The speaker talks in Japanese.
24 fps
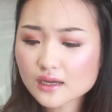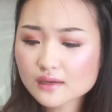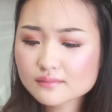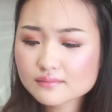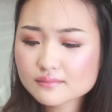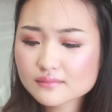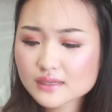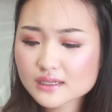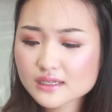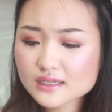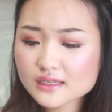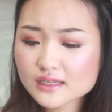あ
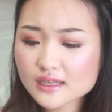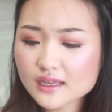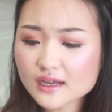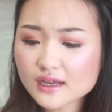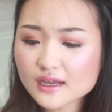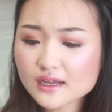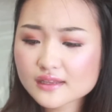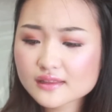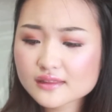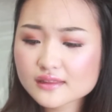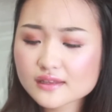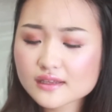んまりね
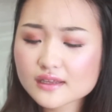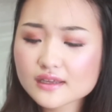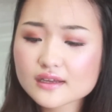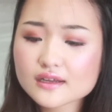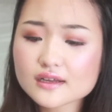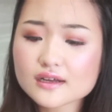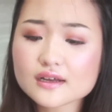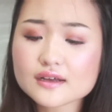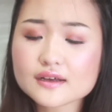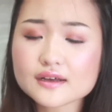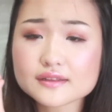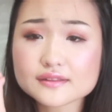安定
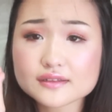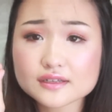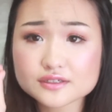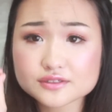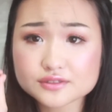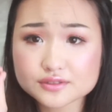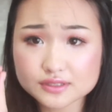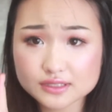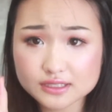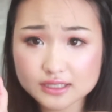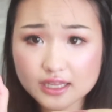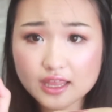感がな
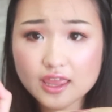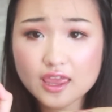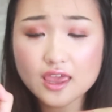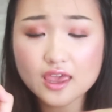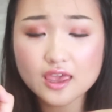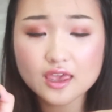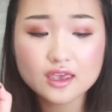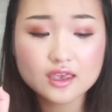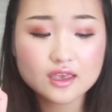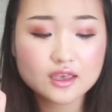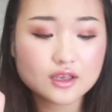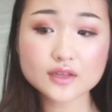く
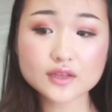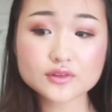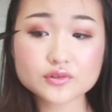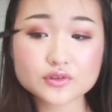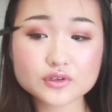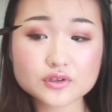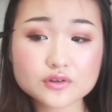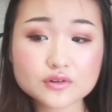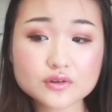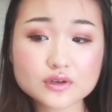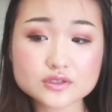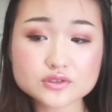てあと
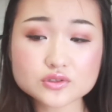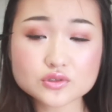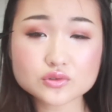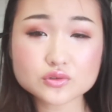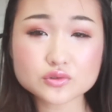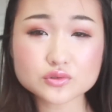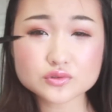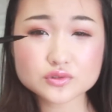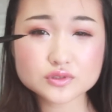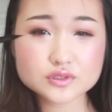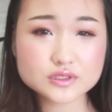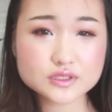色がちょっ
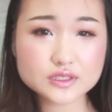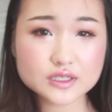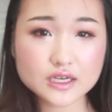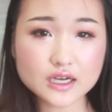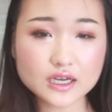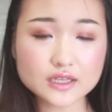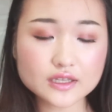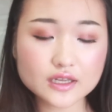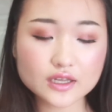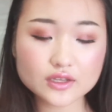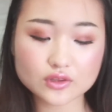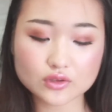と薄い
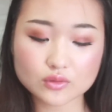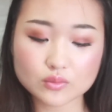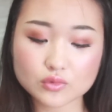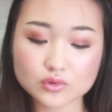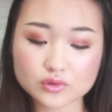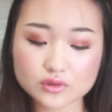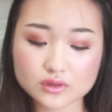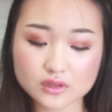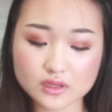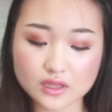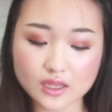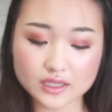かなと
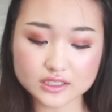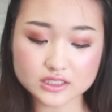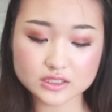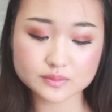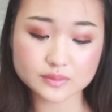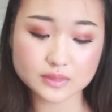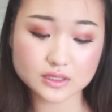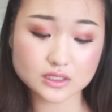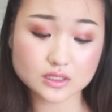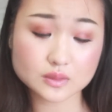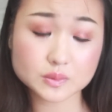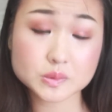思ってし
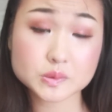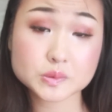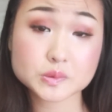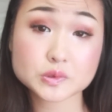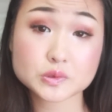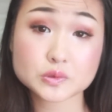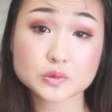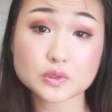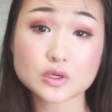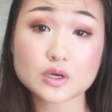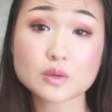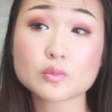まった部分
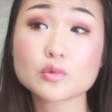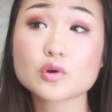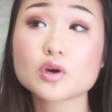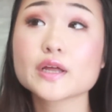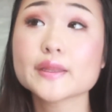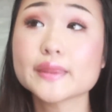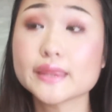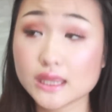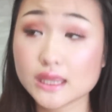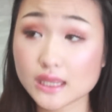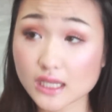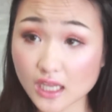とかも
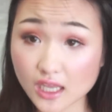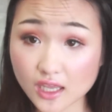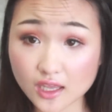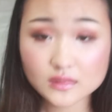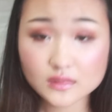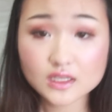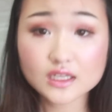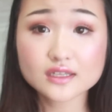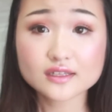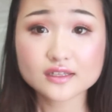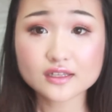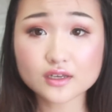あって
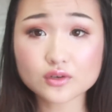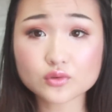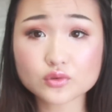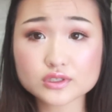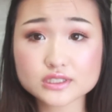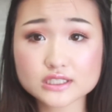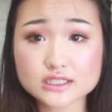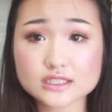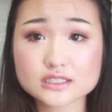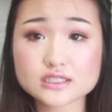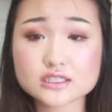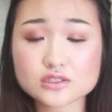結構
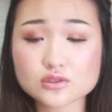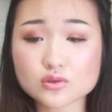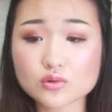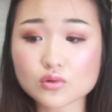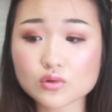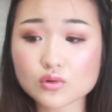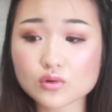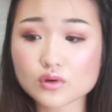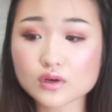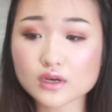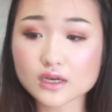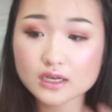1日の後
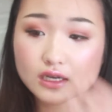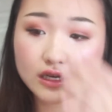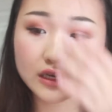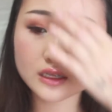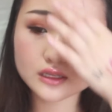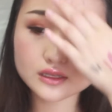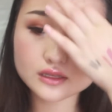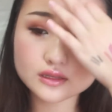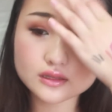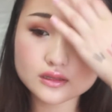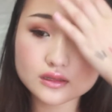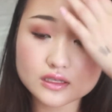
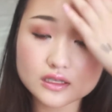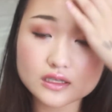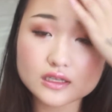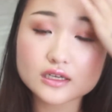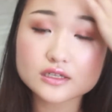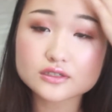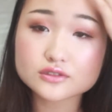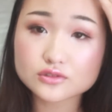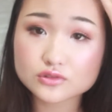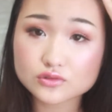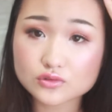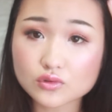半に
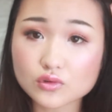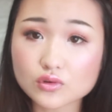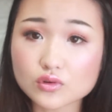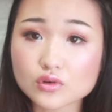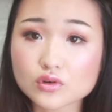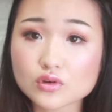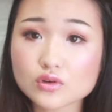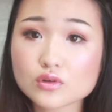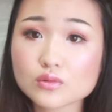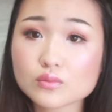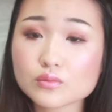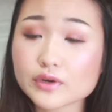なる
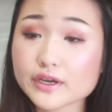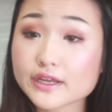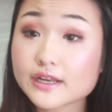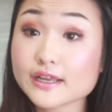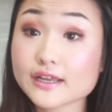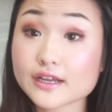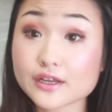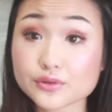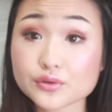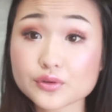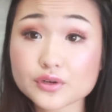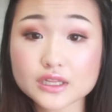と
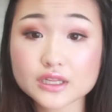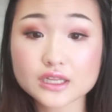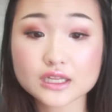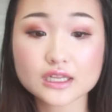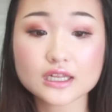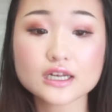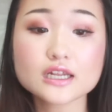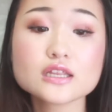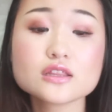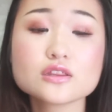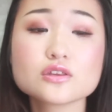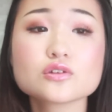アイラインが取れ
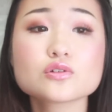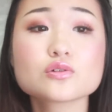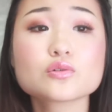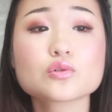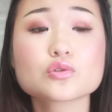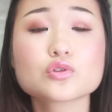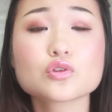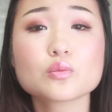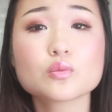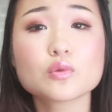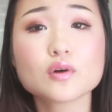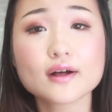たりっていう
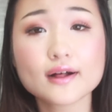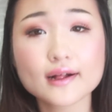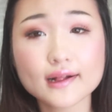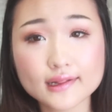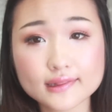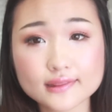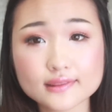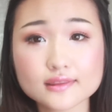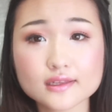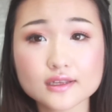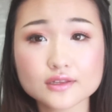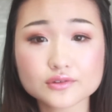ことも
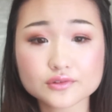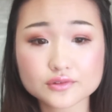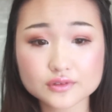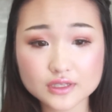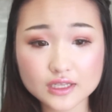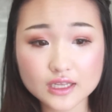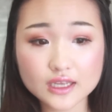あったの